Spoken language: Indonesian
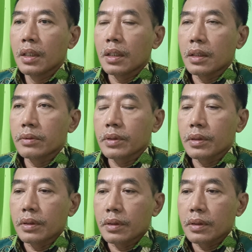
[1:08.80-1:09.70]
Nah,
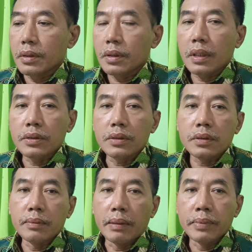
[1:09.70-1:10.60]
untuk kasus
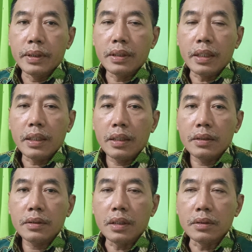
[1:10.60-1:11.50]
demam berdarah
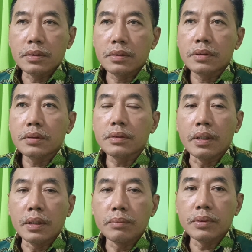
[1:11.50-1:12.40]
tahun
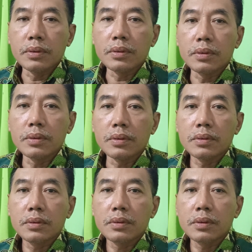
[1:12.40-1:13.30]

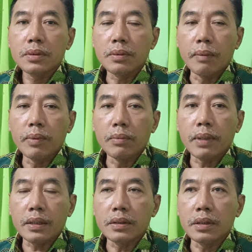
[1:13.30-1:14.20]

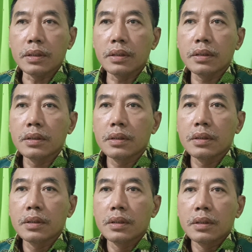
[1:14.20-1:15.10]
2024 ini
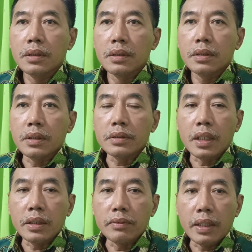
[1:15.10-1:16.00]
dari
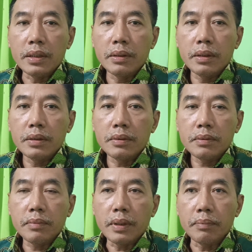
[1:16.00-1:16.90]
Januari,
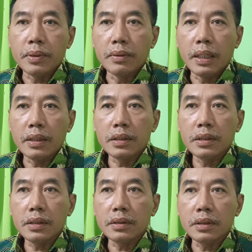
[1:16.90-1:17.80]
Februari
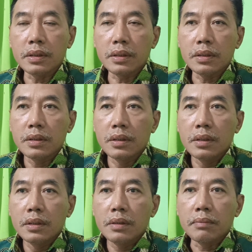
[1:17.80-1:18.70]
ini
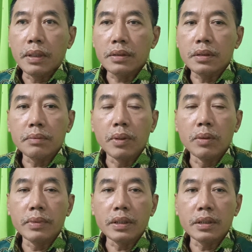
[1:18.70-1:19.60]
masih
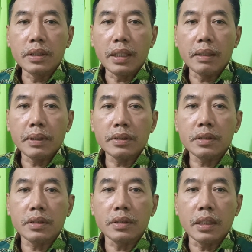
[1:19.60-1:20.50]
belum tinggi ya, masih
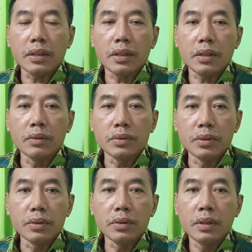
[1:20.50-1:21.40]
sekitar
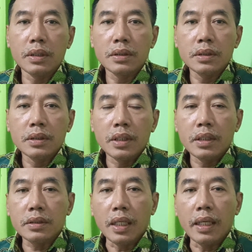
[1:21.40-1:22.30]

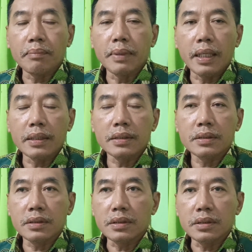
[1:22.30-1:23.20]
7
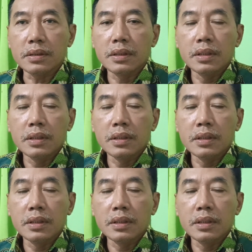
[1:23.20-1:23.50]
8